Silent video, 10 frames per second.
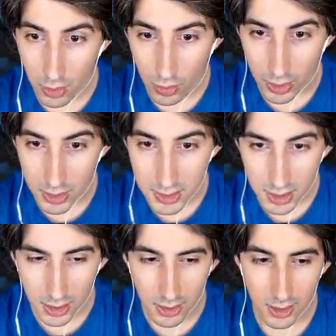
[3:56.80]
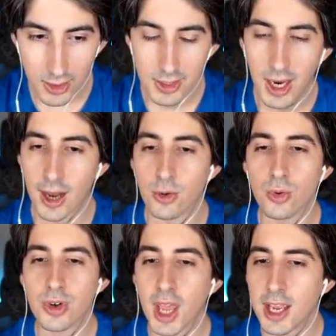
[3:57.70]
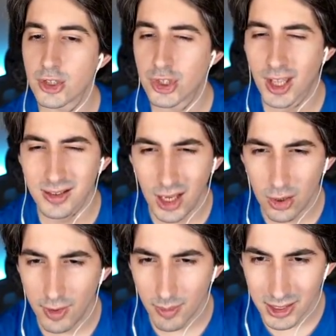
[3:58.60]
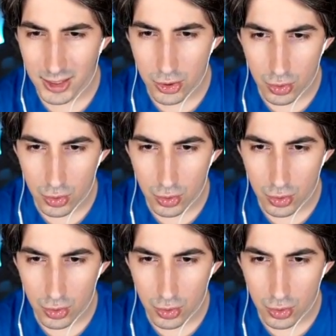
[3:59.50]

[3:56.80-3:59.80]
a noi, sì. Hanno un range di attacco veramente